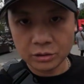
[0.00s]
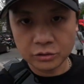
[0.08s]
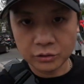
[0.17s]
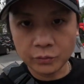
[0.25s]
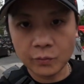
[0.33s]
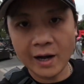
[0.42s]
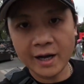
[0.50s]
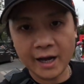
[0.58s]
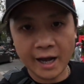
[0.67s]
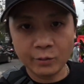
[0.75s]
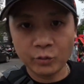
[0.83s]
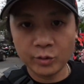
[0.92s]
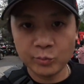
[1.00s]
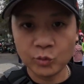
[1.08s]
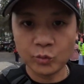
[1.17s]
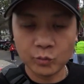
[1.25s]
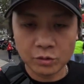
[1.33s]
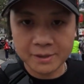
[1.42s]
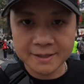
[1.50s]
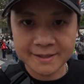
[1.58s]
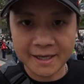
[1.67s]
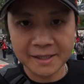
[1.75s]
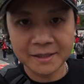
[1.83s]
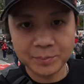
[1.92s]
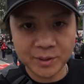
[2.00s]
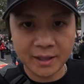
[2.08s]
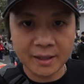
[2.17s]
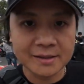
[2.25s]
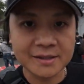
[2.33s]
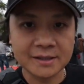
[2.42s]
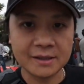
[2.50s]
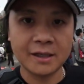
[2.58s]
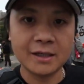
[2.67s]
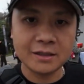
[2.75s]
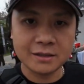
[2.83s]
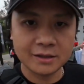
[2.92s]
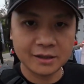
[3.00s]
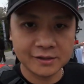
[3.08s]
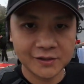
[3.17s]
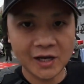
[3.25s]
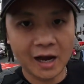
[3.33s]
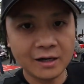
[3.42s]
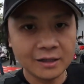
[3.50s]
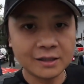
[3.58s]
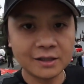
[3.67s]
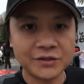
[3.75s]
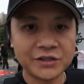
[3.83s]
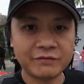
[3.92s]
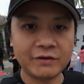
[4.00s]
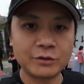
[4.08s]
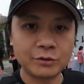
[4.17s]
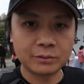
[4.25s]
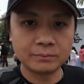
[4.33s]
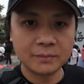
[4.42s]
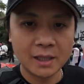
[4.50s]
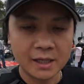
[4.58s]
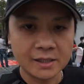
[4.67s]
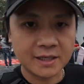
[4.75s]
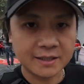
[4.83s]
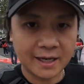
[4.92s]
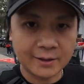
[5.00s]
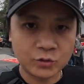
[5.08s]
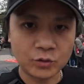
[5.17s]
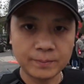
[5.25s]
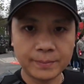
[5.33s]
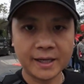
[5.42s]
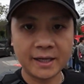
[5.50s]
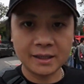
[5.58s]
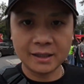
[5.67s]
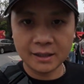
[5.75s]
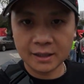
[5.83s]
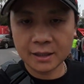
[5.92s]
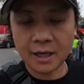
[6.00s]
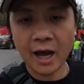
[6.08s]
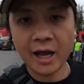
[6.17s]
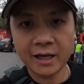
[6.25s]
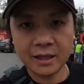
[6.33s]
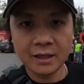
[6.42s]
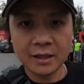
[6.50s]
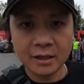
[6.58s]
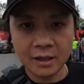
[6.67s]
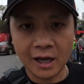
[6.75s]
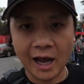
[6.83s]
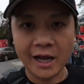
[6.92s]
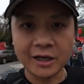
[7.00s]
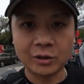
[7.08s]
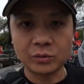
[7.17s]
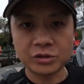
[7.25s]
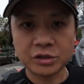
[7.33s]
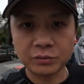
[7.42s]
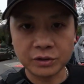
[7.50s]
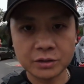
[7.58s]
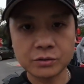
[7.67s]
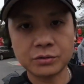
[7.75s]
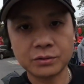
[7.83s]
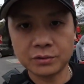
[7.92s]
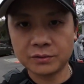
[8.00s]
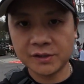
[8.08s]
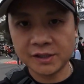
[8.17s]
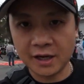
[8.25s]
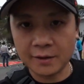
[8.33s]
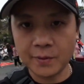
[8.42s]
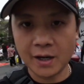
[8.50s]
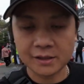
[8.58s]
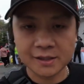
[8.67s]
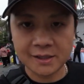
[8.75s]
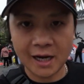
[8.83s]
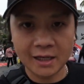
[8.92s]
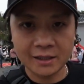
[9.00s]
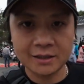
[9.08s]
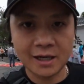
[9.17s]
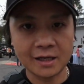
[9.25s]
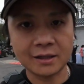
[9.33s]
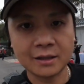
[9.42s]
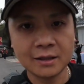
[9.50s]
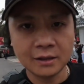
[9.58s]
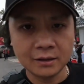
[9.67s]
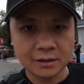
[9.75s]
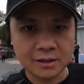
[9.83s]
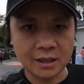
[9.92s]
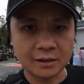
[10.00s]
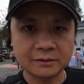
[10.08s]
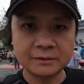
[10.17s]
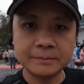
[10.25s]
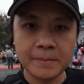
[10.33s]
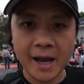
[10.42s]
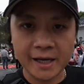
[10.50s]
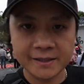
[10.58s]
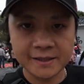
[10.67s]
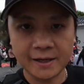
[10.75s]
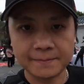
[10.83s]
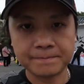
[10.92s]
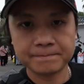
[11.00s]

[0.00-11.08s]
游玩海瑞墓，我们在一片节日的祥和气氛中，现在准备离开海口秀英区，前往下一站澄迈县。